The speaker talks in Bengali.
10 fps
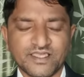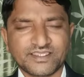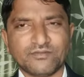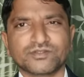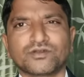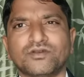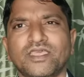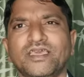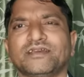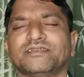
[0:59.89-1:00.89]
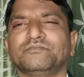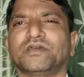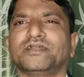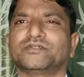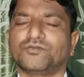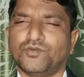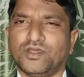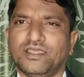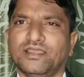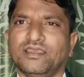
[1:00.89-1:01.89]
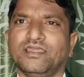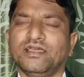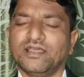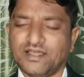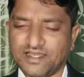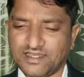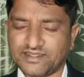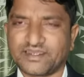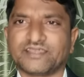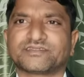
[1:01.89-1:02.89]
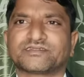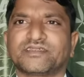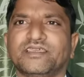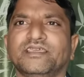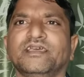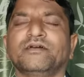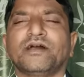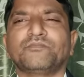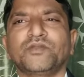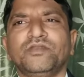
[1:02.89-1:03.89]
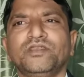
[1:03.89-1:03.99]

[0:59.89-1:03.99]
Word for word: যেমন ধরুন এগ্রিমেন্ট উইল রেজিস্ট্রি বিভিন্ন